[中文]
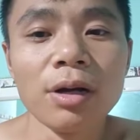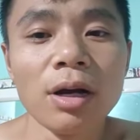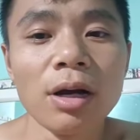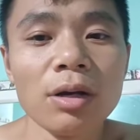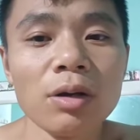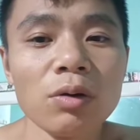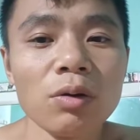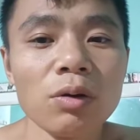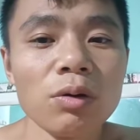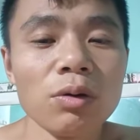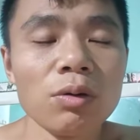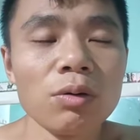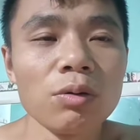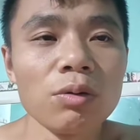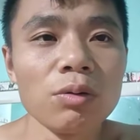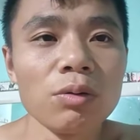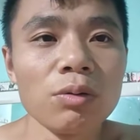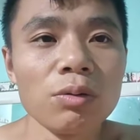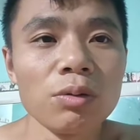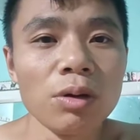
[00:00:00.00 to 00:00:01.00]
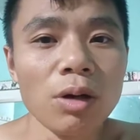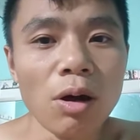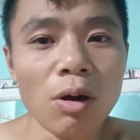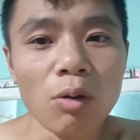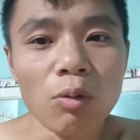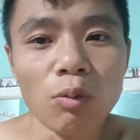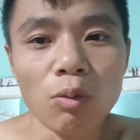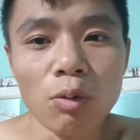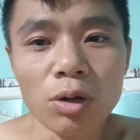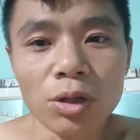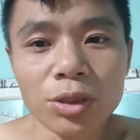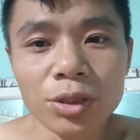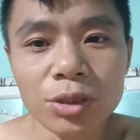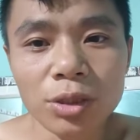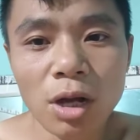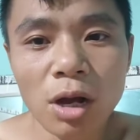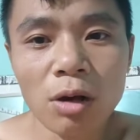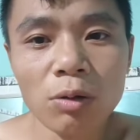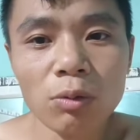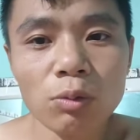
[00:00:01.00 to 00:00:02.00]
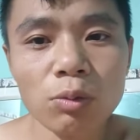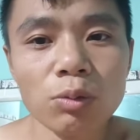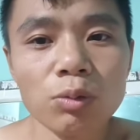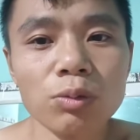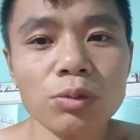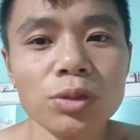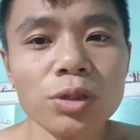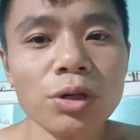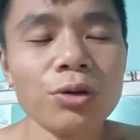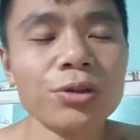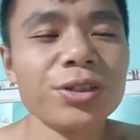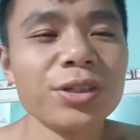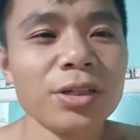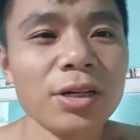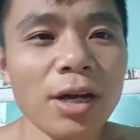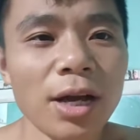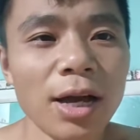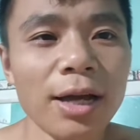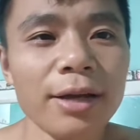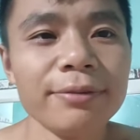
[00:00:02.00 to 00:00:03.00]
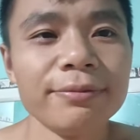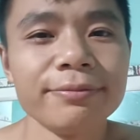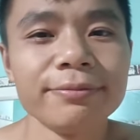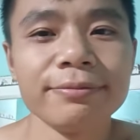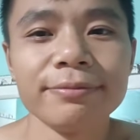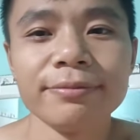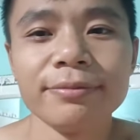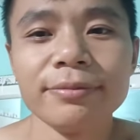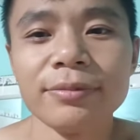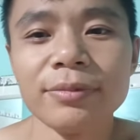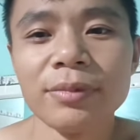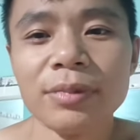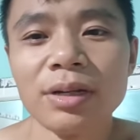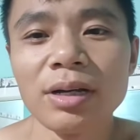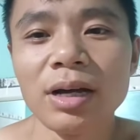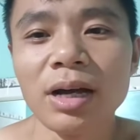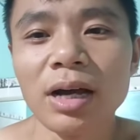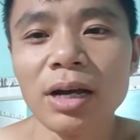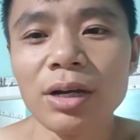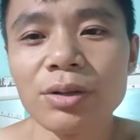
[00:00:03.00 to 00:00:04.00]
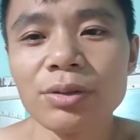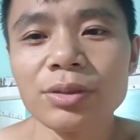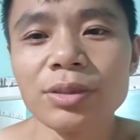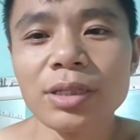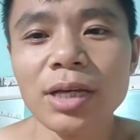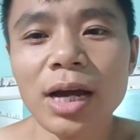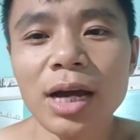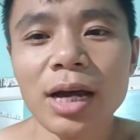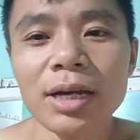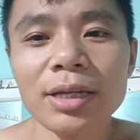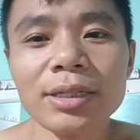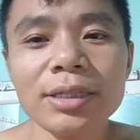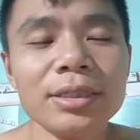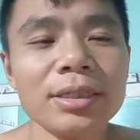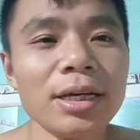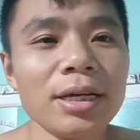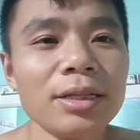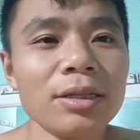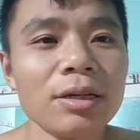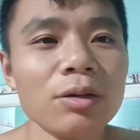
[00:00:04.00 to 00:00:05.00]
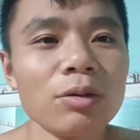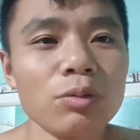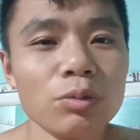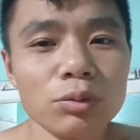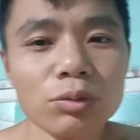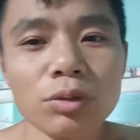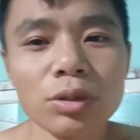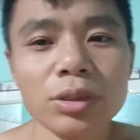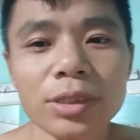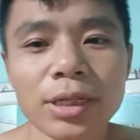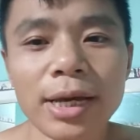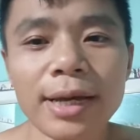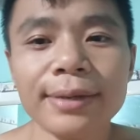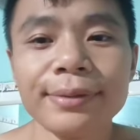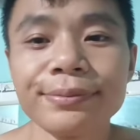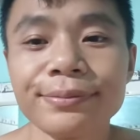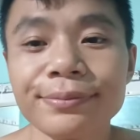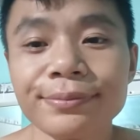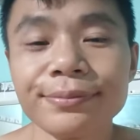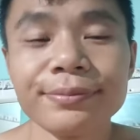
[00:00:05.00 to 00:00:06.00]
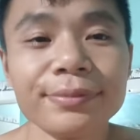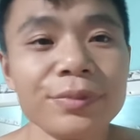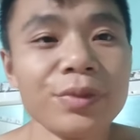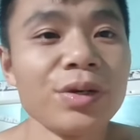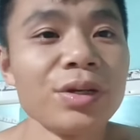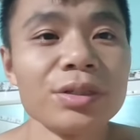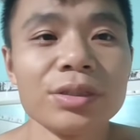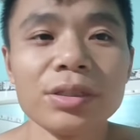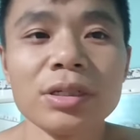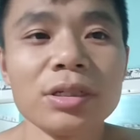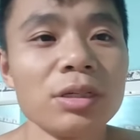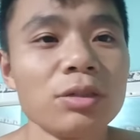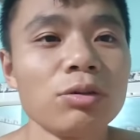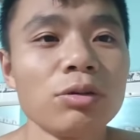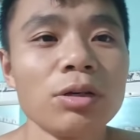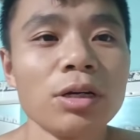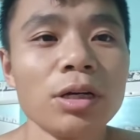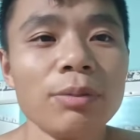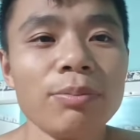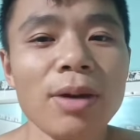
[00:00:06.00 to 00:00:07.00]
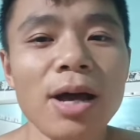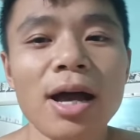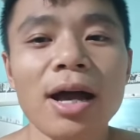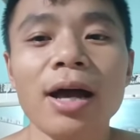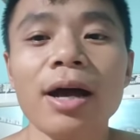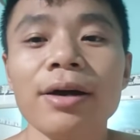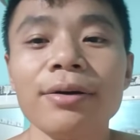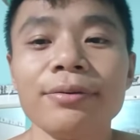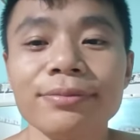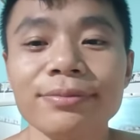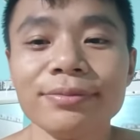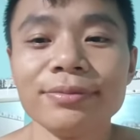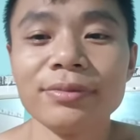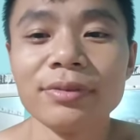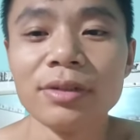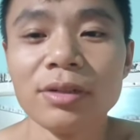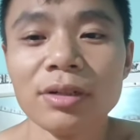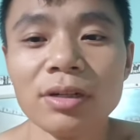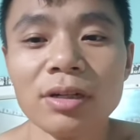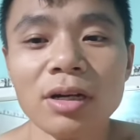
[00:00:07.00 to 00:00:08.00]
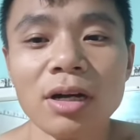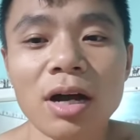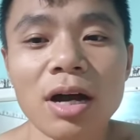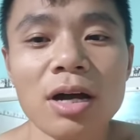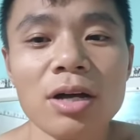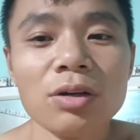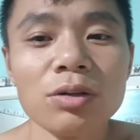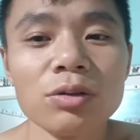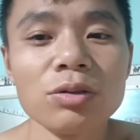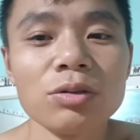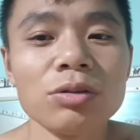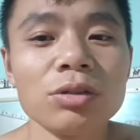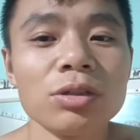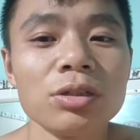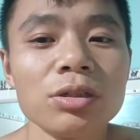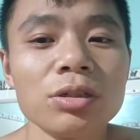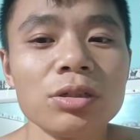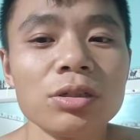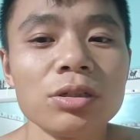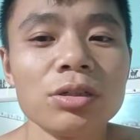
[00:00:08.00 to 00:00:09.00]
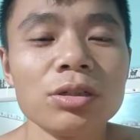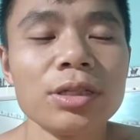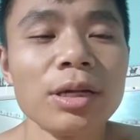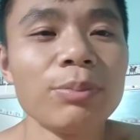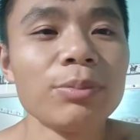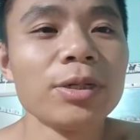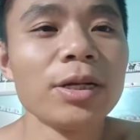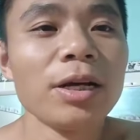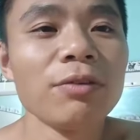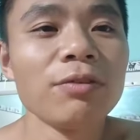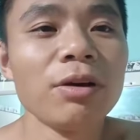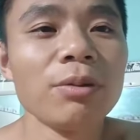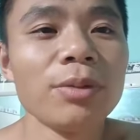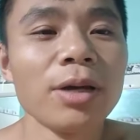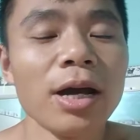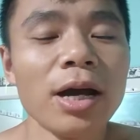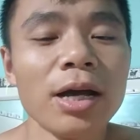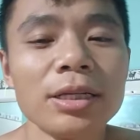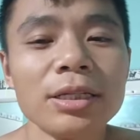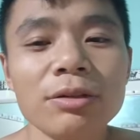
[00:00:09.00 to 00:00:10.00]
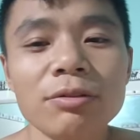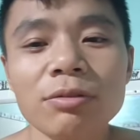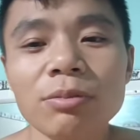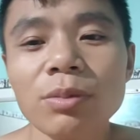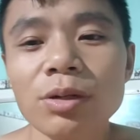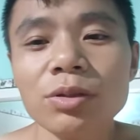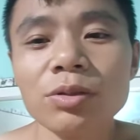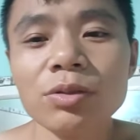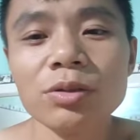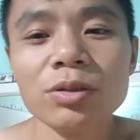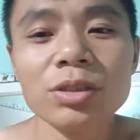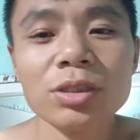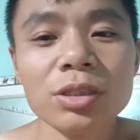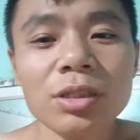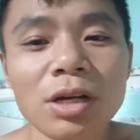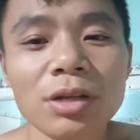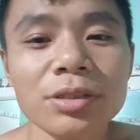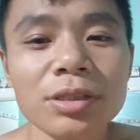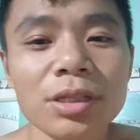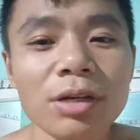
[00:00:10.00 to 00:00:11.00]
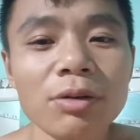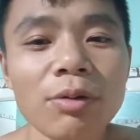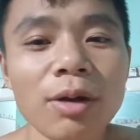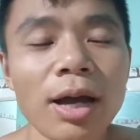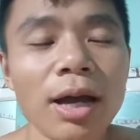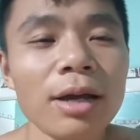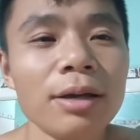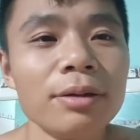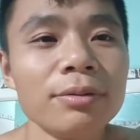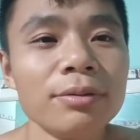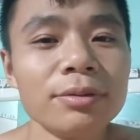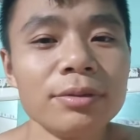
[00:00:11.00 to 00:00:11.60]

还有老挝商务邀请函，还有加一年的工作签，这些都可以办啊。还有就是柬埔寨方面，柬埔寨就机场接关，